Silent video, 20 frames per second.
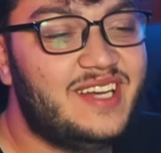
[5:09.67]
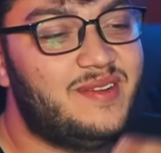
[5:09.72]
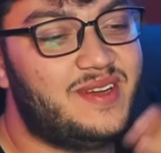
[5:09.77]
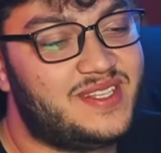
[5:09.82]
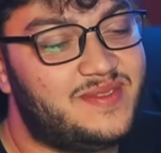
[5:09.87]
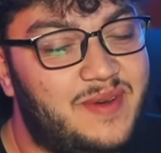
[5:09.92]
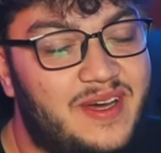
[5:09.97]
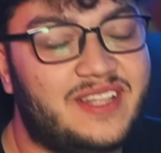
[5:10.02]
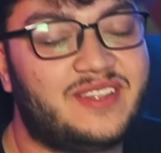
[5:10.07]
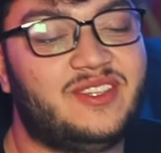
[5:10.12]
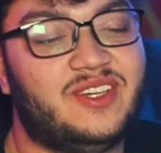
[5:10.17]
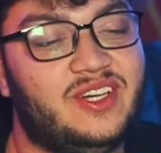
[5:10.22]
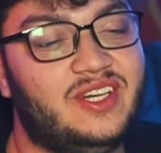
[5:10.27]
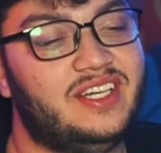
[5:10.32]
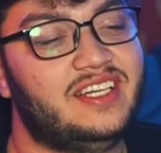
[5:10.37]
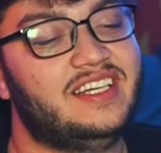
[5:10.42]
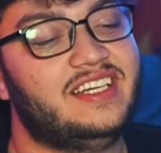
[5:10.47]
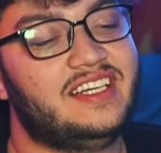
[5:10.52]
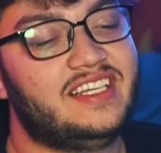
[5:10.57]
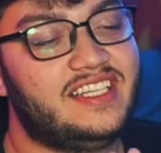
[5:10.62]
بس برضه
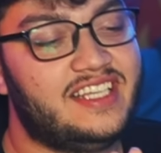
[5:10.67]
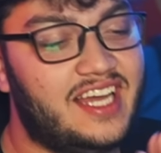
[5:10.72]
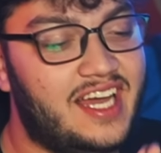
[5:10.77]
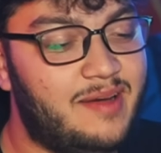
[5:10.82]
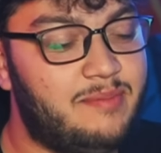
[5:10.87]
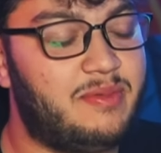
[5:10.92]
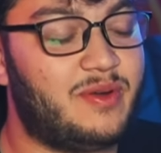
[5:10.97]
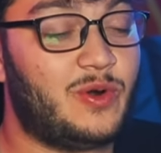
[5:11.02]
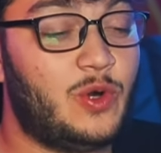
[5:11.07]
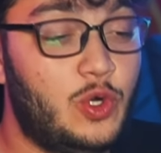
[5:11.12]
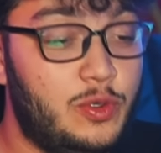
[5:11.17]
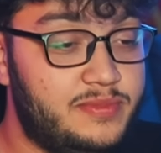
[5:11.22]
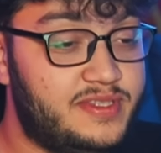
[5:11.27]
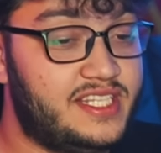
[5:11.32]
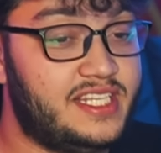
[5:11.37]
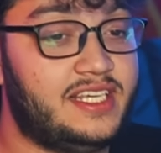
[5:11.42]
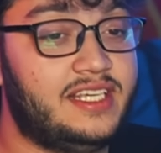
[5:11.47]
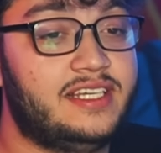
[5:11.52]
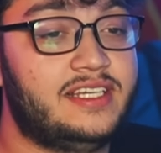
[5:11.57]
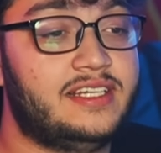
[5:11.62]
يا برهومتي